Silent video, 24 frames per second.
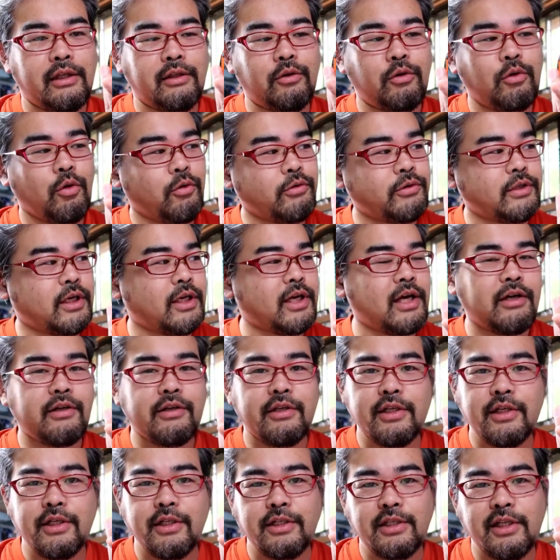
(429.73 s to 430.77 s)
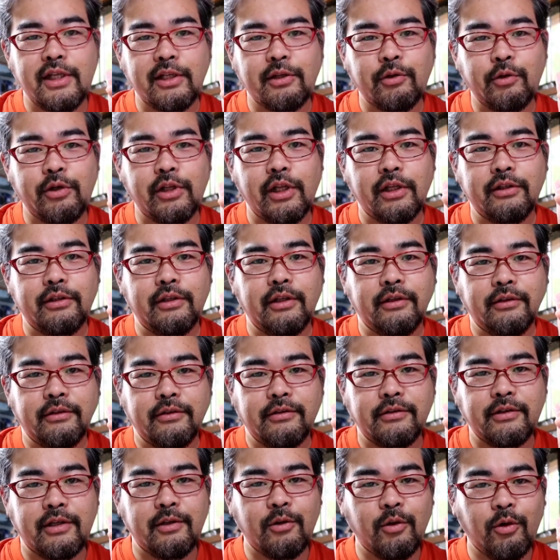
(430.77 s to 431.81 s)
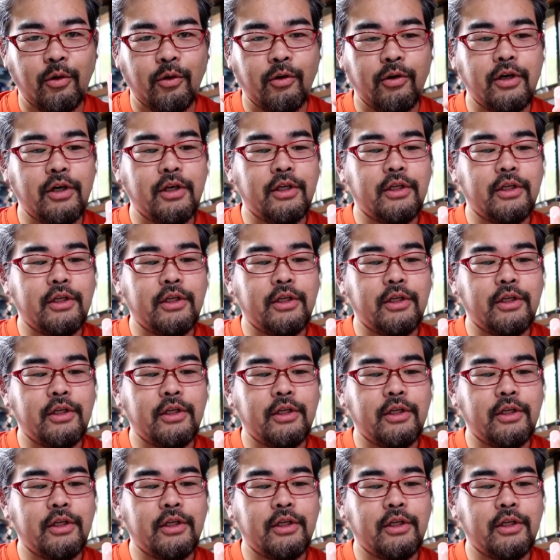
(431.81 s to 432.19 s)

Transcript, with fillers: えー、動作確認した時だったんですけど、こ